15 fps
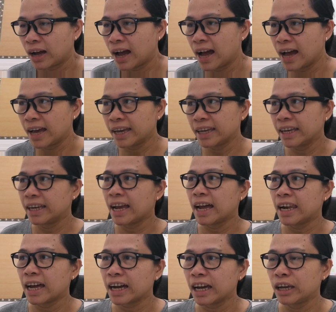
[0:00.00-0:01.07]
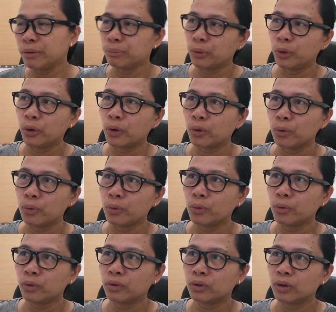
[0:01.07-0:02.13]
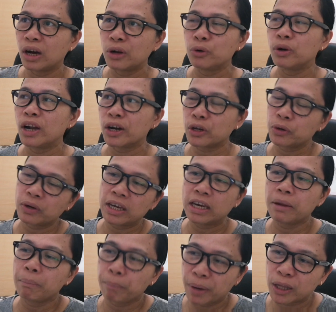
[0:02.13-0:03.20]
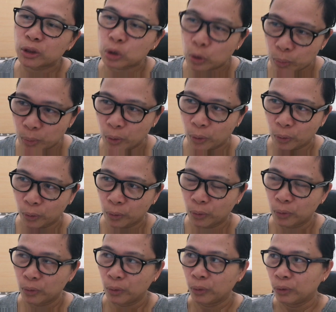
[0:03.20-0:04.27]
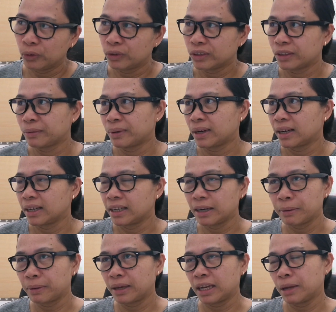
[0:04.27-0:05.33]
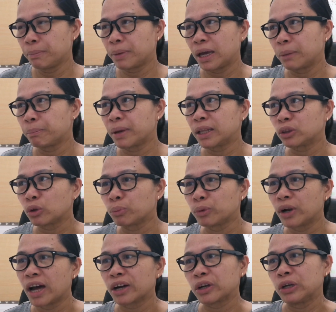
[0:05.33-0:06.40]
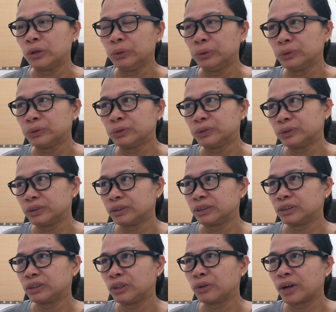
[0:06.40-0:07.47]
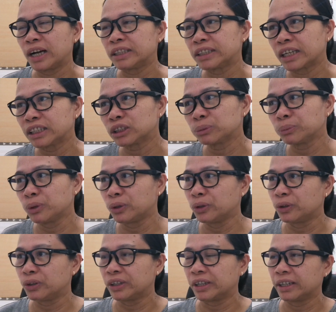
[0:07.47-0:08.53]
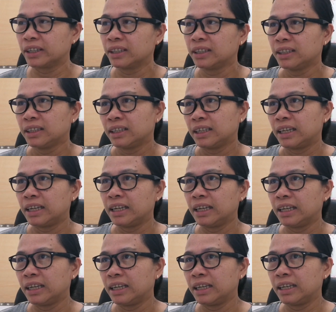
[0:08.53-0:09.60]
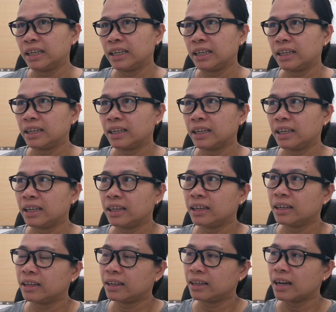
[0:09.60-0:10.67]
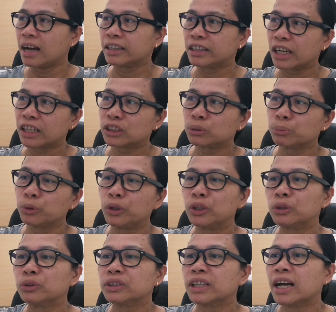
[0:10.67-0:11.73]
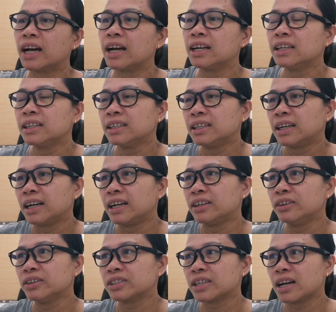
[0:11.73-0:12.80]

ay ilalagay mo kung ano lang yung inimbento mo. Diba? Inimbento mo lang yung, yung address mo or i-address mo ito sa ano